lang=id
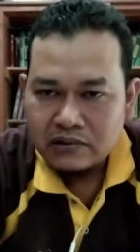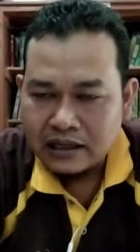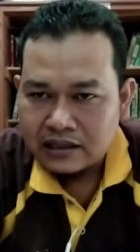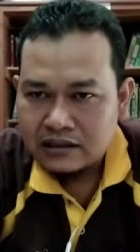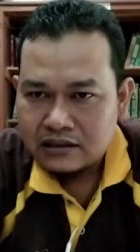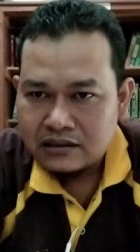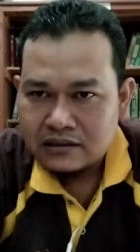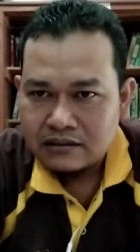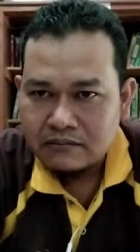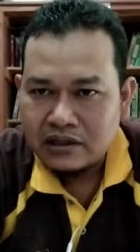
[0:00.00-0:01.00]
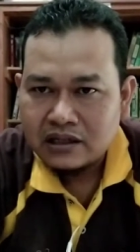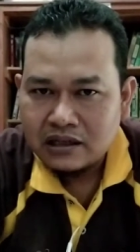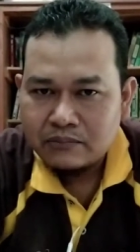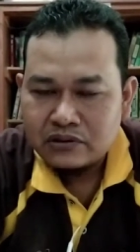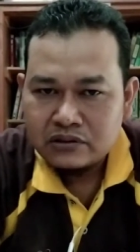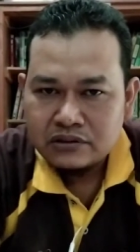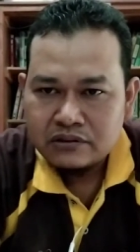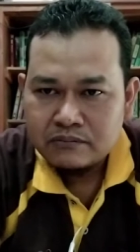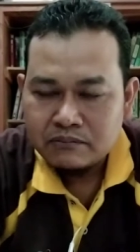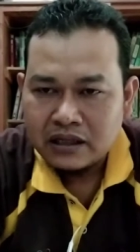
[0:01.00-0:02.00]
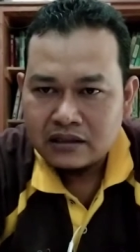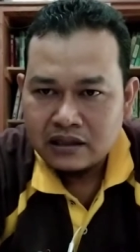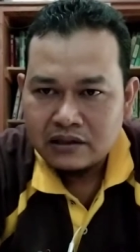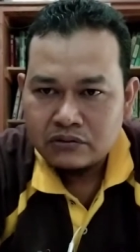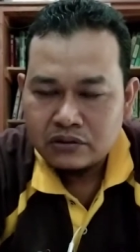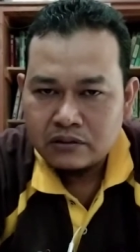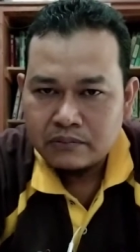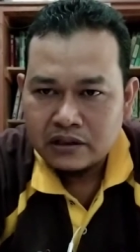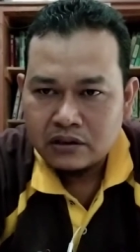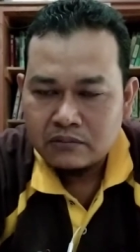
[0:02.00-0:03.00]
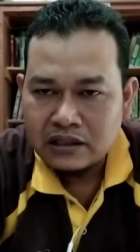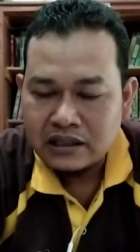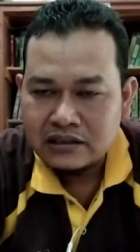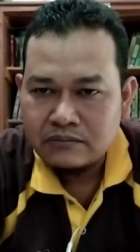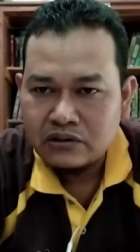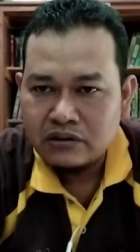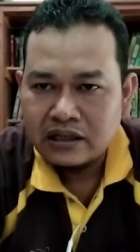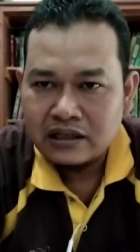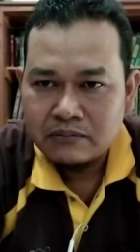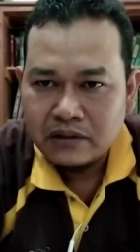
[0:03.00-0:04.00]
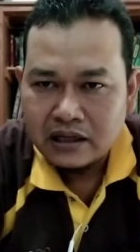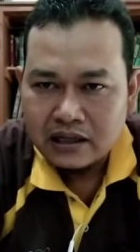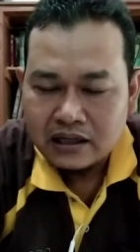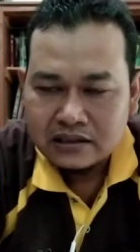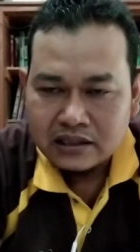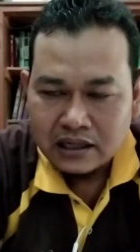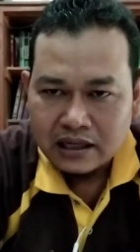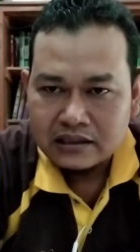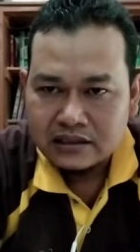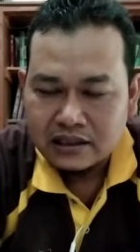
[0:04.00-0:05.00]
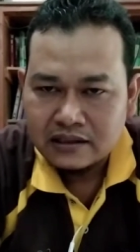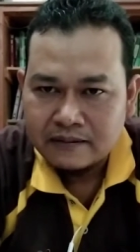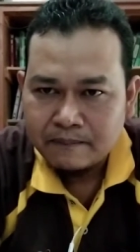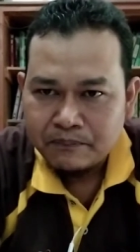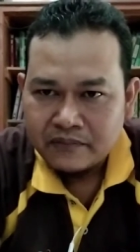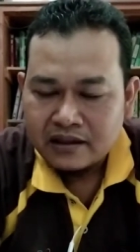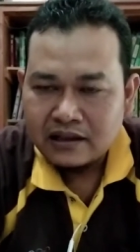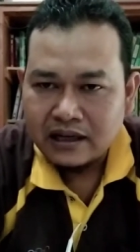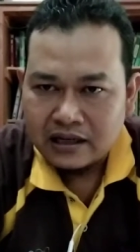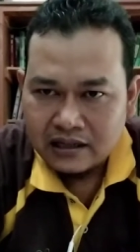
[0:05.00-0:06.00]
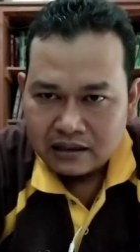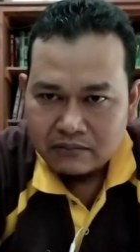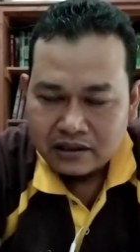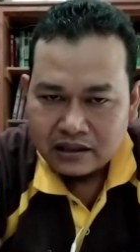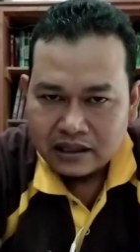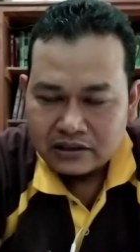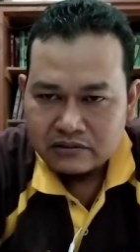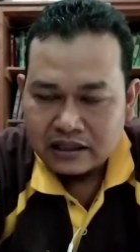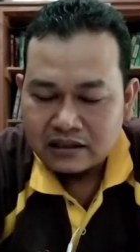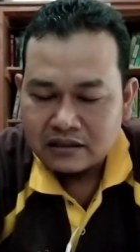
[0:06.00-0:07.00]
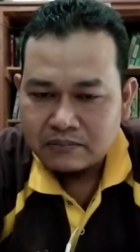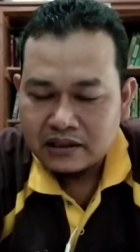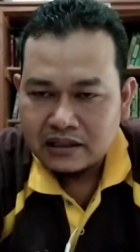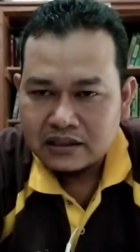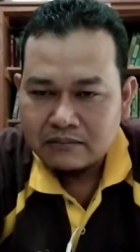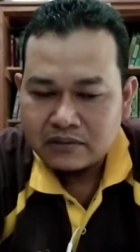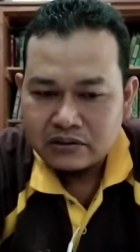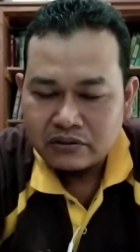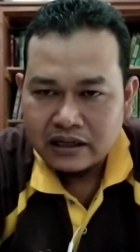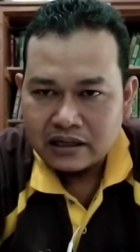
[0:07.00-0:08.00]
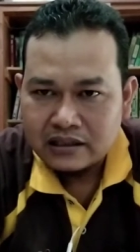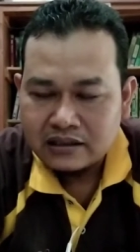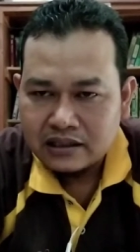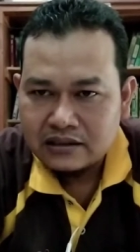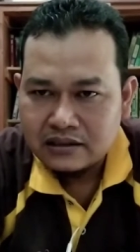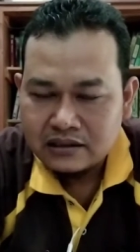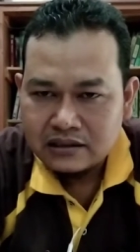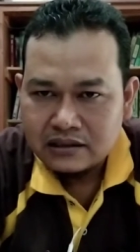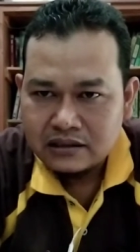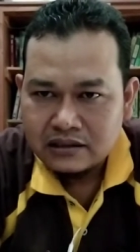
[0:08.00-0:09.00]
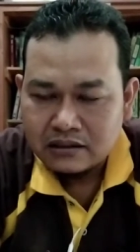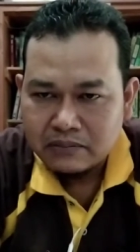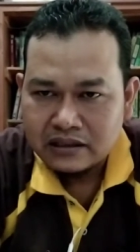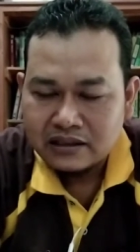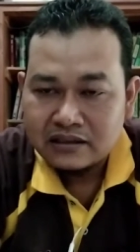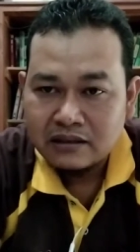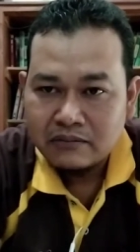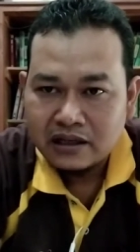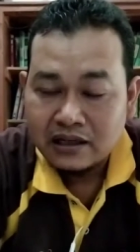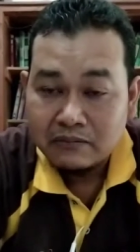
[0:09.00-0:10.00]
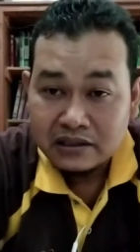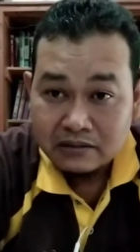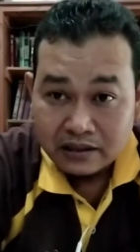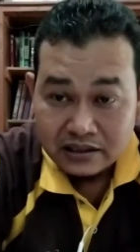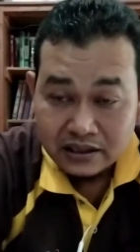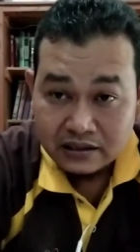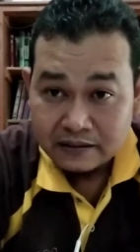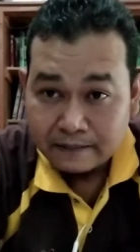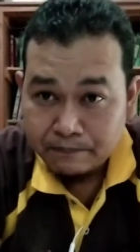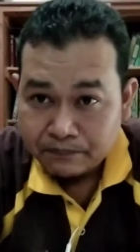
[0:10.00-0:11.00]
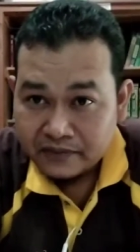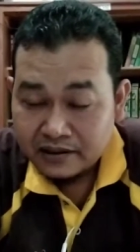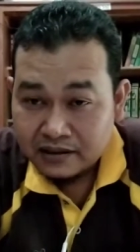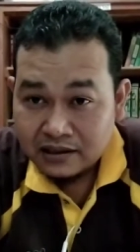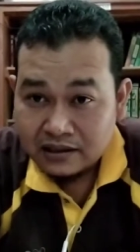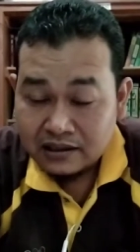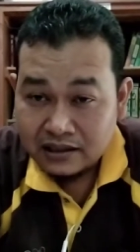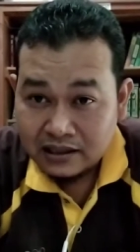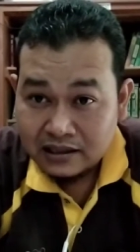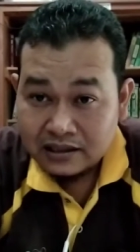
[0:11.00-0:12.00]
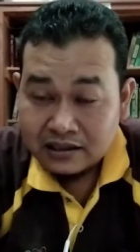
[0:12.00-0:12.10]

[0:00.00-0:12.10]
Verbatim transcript: pulang, mereka pun pandai untuk berkomunikasi menggunakan bahasa asing karena mereka sudah terbiasa menggunakannya di tempat kerja mereka masing-masing. Nah,